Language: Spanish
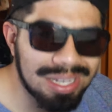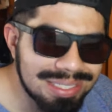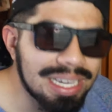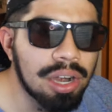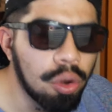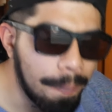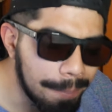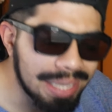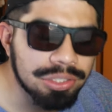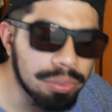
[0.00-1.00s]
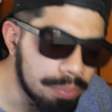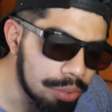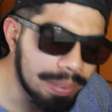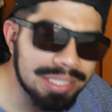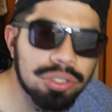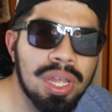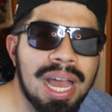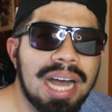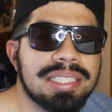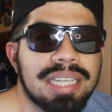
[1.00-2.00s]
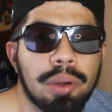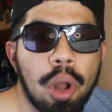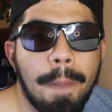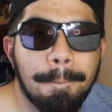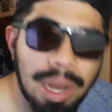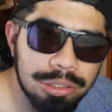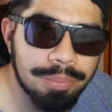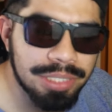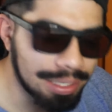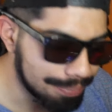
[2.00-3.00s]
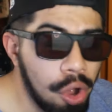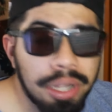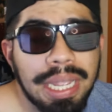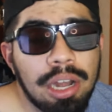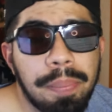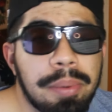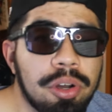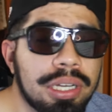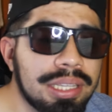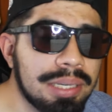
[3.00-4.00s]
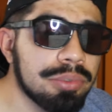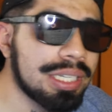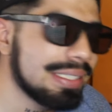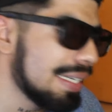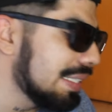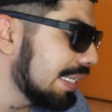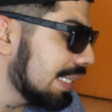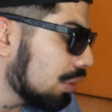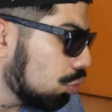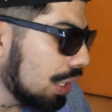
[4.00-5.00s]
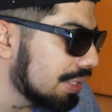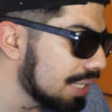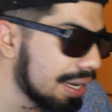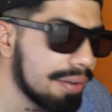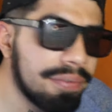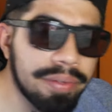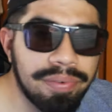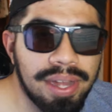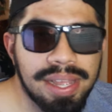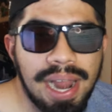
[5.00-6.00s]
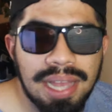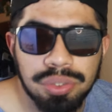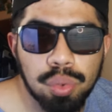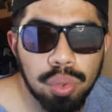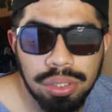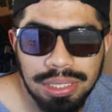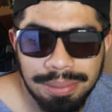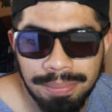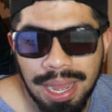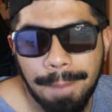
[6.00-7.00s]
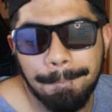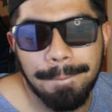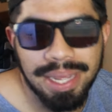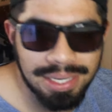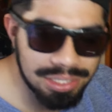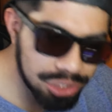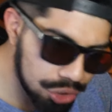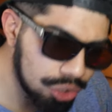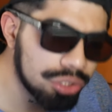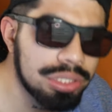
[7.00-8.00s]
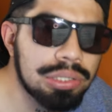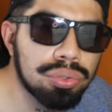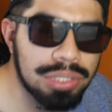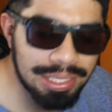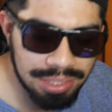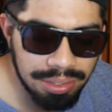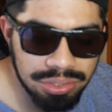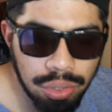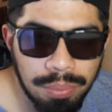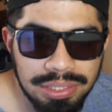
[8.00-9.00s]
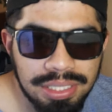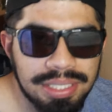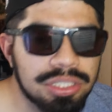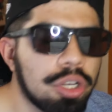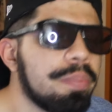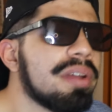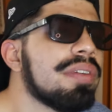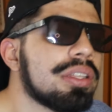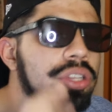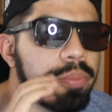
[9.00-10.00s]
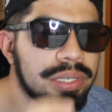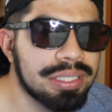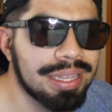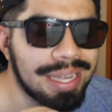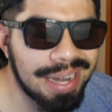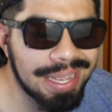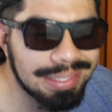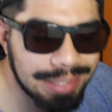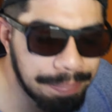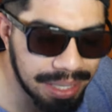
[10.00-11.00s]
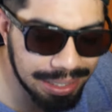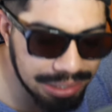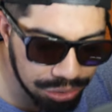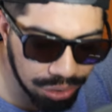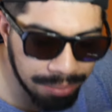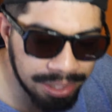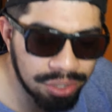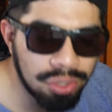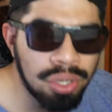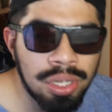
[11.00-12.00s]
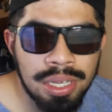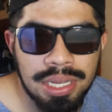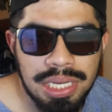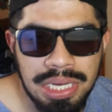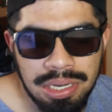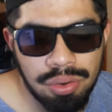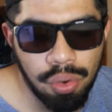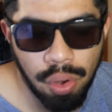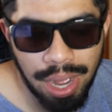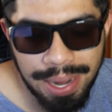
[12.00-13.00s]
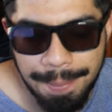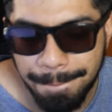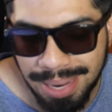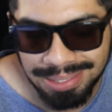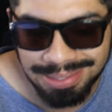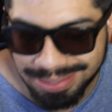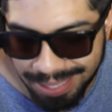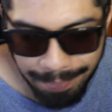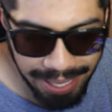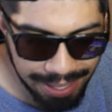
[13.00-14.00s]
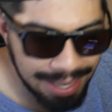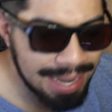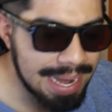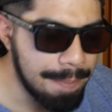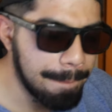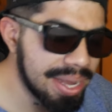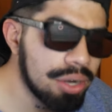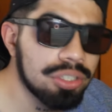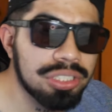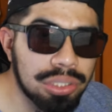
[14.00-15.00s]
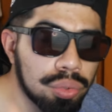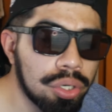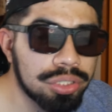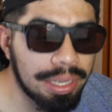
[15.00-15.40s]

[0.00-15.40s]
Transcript: hacerlo paso por paso. Así que bueno, vamos a empezar. Ok, lo primero que tenemos que hacer es desactualizar el Free Fire a su última versión. Si tú ya sabes cómo hacer esto, perfecto, te puedes saltar este pedacito del video y no hay más que ver. Pero si tú no